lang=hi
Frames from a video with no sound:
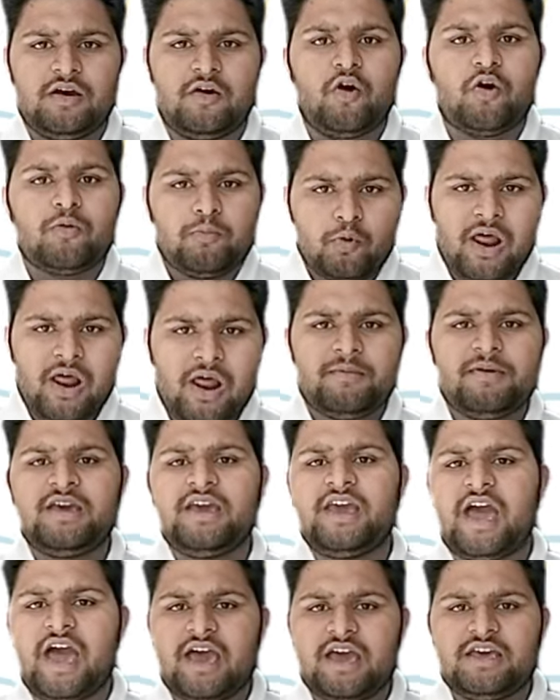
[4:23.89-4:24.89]
और बोला भी
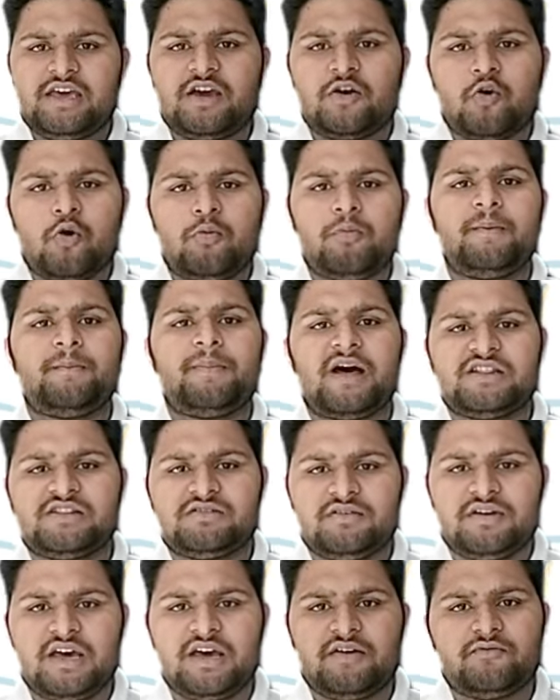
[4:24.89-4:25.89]
गया है ये कॉमन
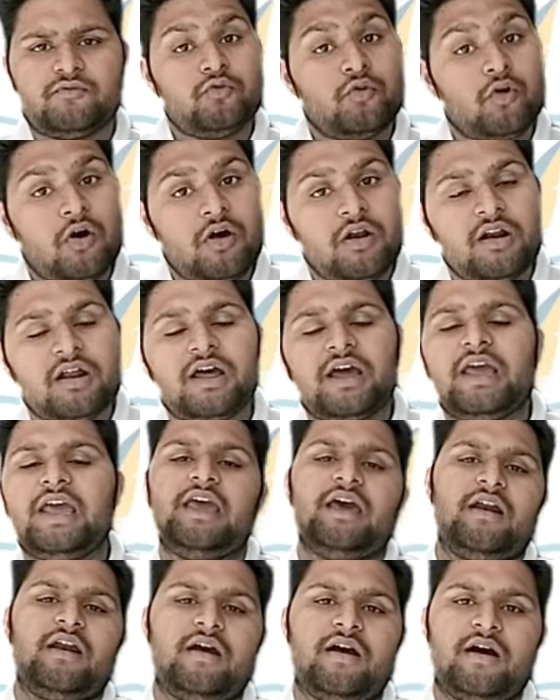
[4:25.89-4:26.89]
पाथवे है फूड और
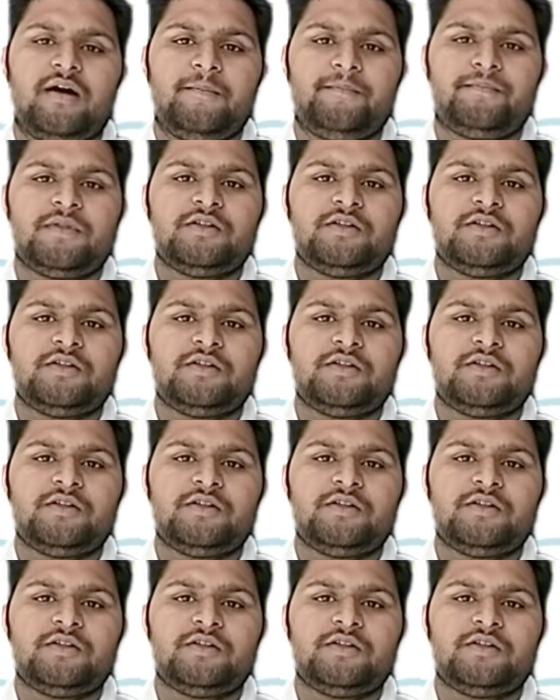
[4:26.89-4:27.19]
एयर का